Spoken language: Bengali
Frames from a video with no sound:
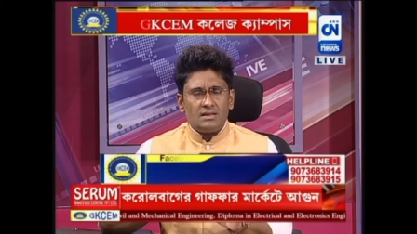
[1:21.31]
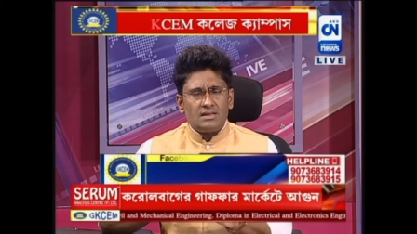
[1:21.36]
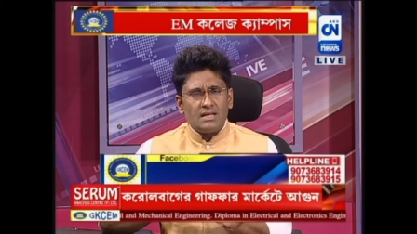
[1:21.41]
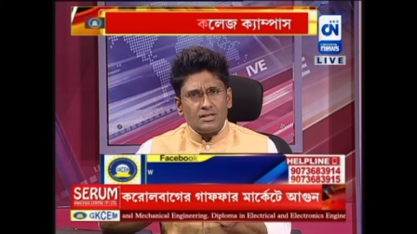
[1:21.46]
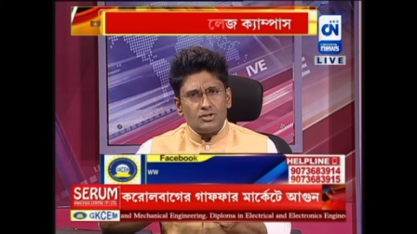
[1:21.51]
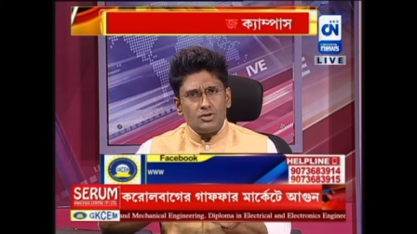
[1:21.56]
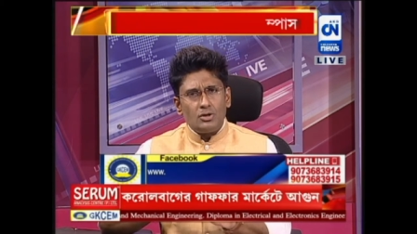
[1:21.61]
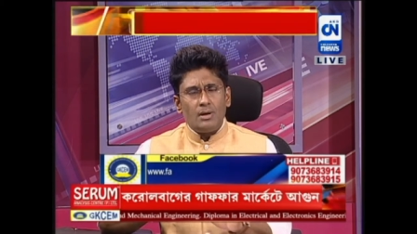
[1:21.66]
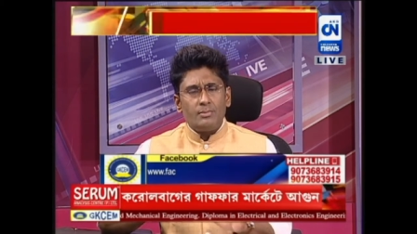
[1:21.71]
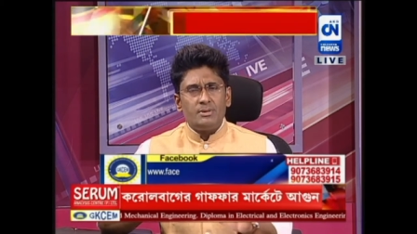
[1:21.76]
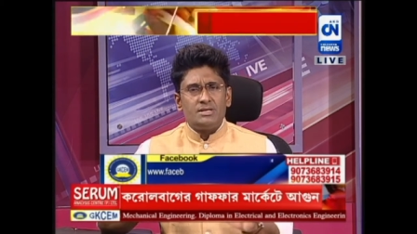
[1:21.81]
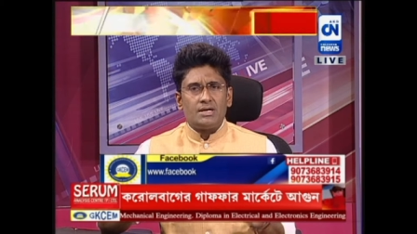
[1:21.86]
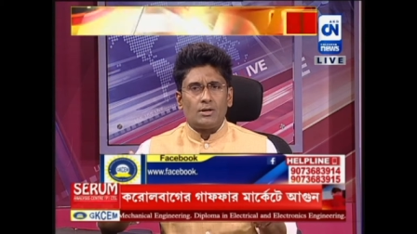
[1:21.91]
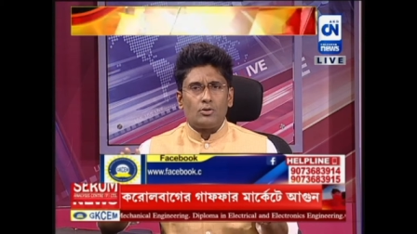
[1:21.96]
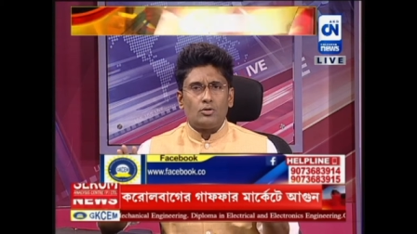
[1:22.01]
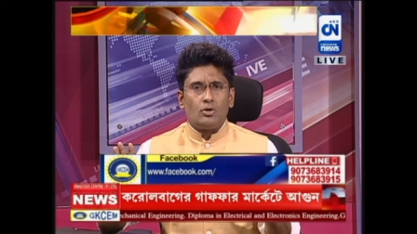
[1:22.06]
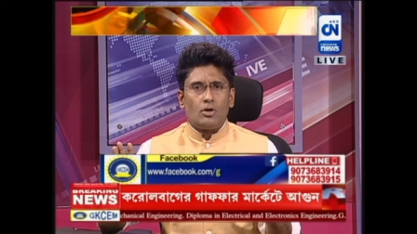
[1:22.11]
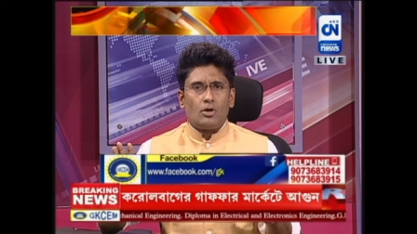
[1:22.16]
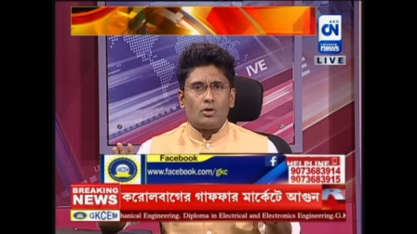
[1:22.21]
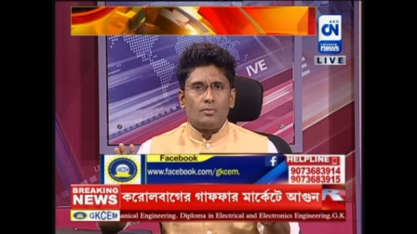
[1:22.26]
তার জন্য আমি যে
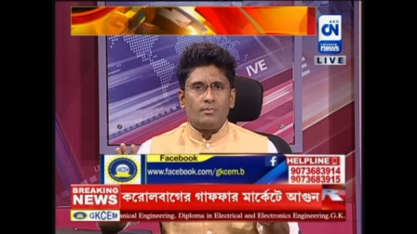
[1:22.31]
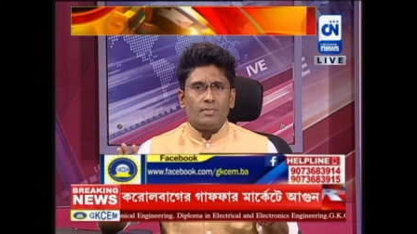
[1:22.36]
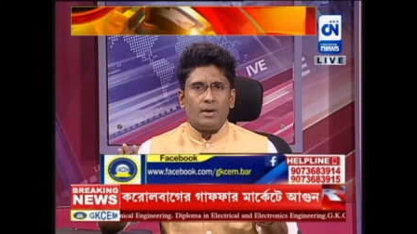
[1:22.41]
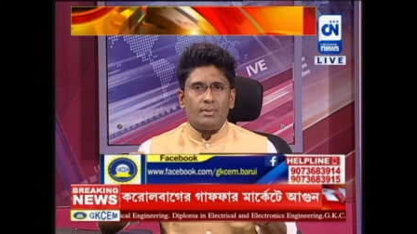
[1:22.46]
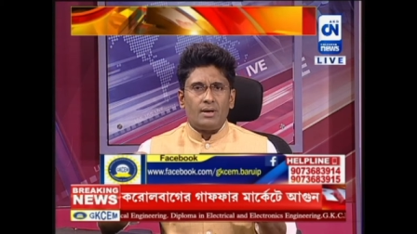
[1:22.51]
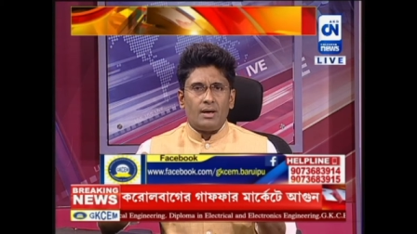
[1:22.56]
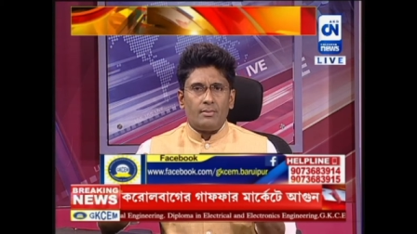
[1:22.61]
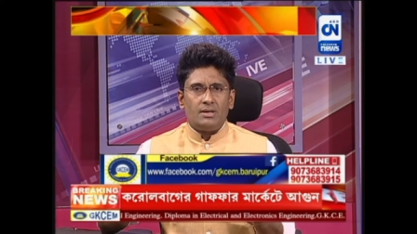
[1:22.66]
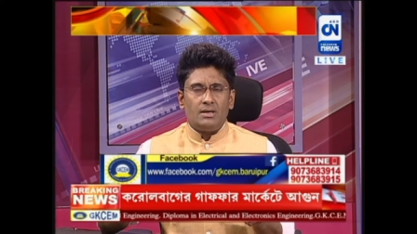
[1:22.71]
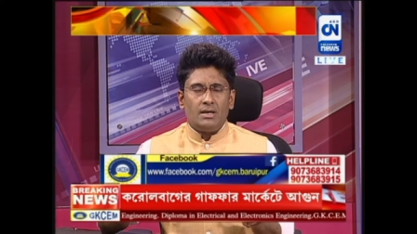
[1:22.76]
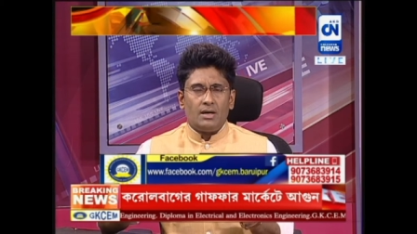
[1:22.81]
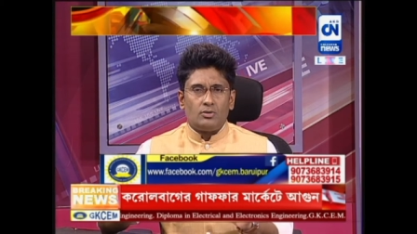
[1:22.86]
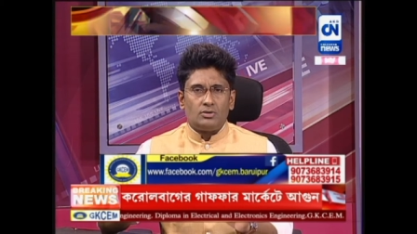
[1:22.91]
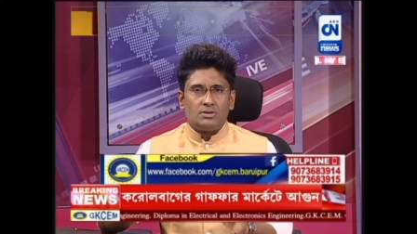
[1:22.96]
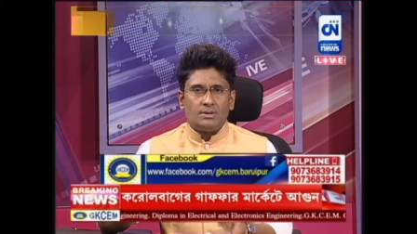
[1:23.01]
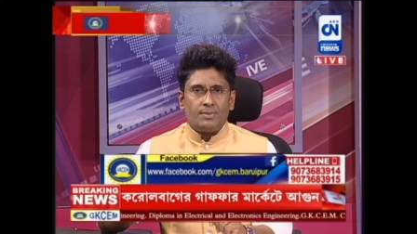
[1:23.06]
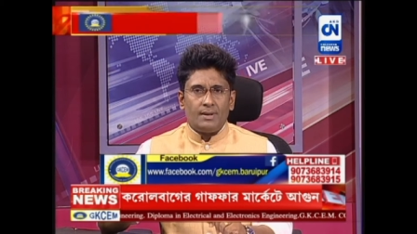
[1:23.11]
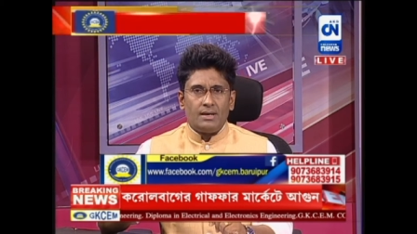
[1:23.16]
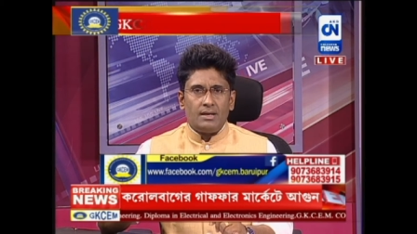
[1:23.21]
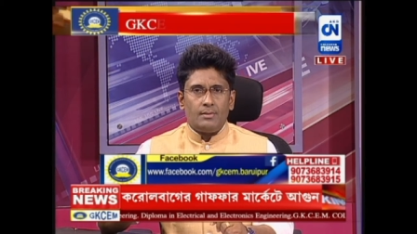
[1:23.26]
কোনো রকমভাবে আমি
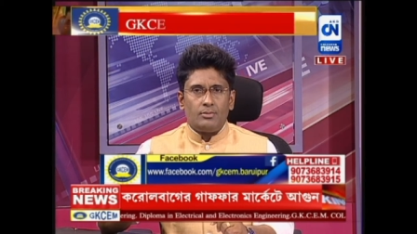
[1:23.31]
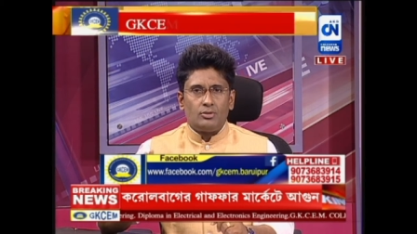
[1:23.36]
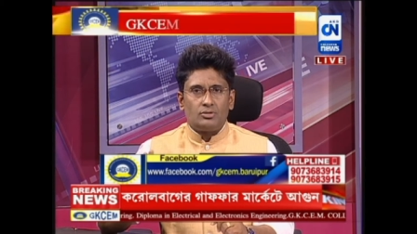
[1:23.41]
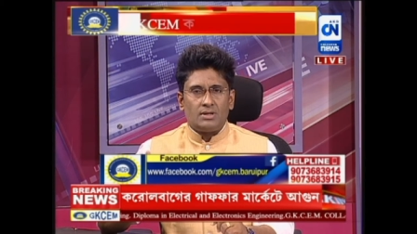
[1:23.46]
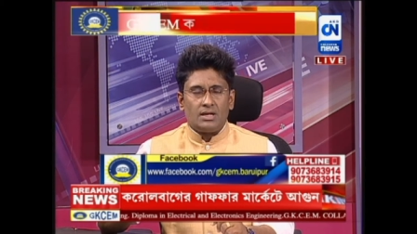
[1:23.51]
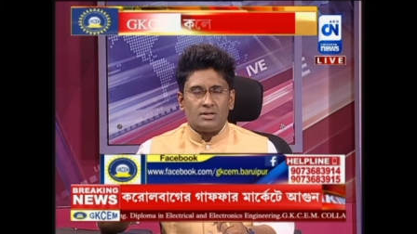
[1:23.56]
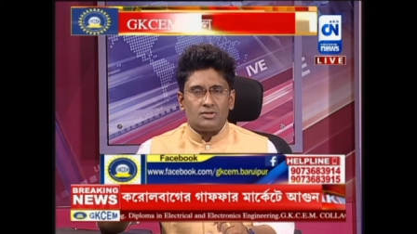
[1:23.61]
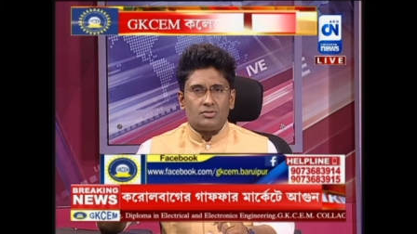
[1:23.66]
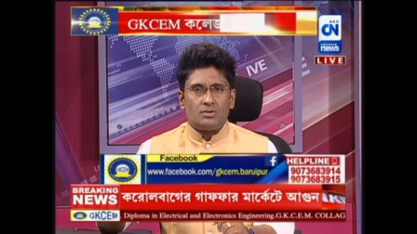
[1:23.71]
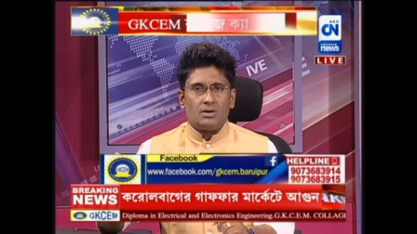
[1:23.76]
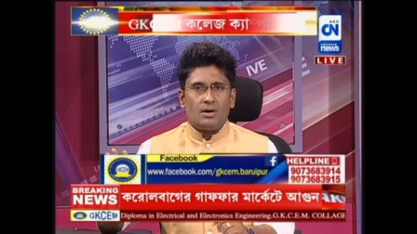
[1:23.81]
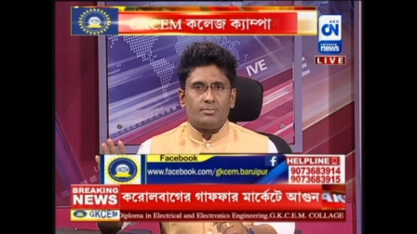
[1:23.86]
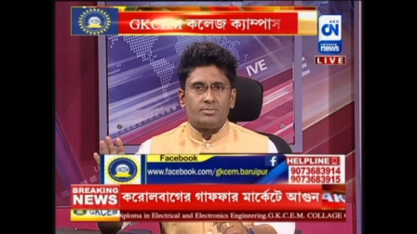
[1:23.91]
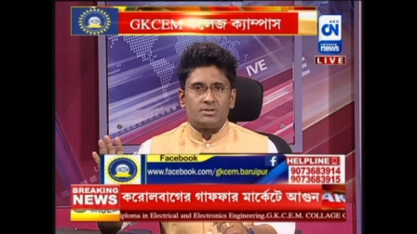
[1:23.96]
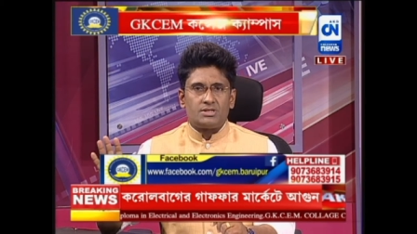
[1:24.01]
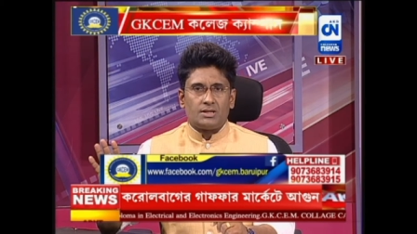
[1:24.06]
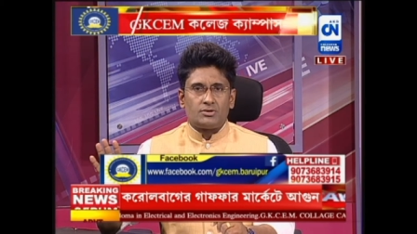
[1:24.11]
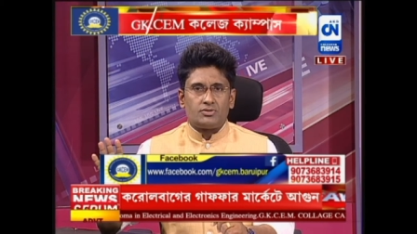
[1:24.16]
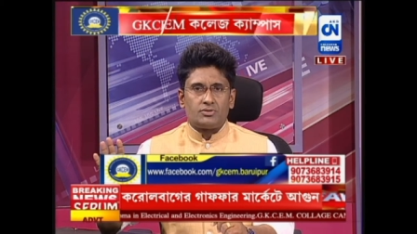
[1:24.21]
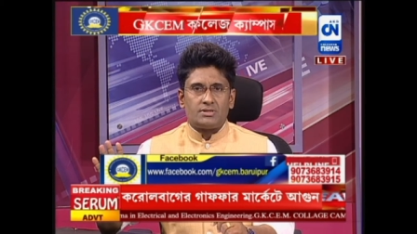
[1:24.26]
এগোতে পারি এবং তার জন্য
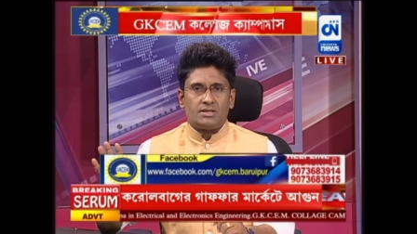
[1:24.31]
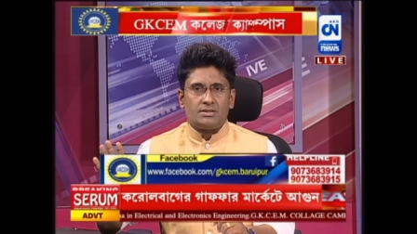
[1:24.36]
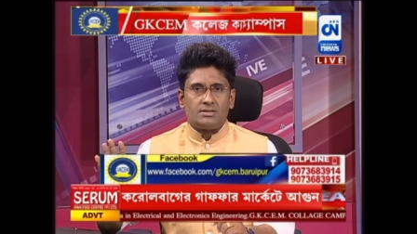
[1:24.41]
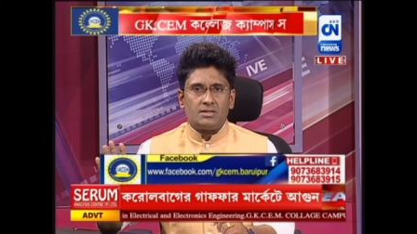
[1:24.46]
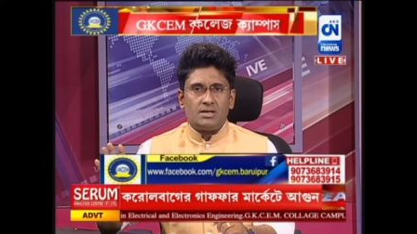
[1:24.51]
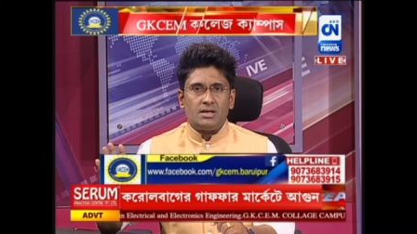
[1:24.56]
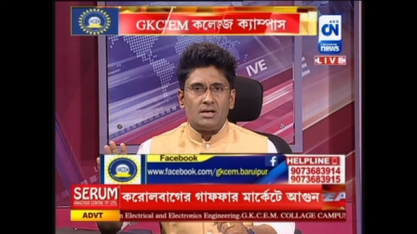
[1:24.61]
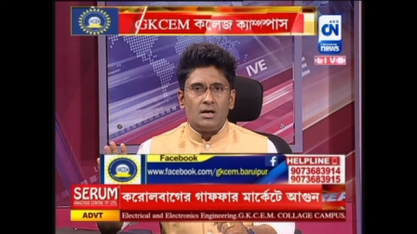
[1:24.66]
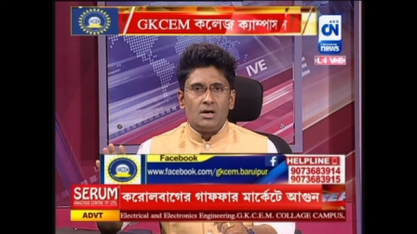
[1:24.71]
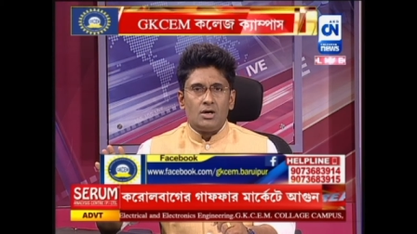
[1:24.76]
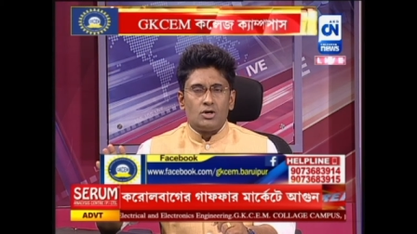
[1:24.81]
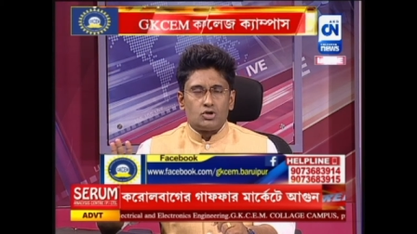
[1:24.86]
ছাত্রছাত্রীরা